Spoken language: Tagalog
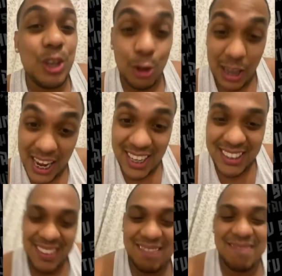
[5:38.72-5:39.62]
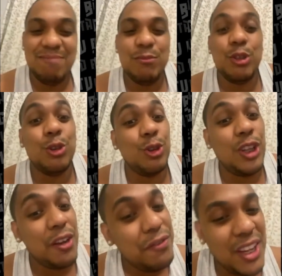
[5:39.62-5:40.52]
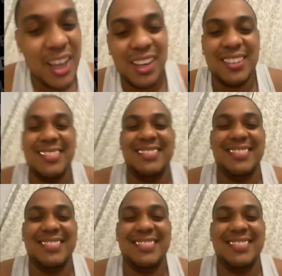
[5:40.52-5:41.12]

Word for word: Yun lang. Good evening.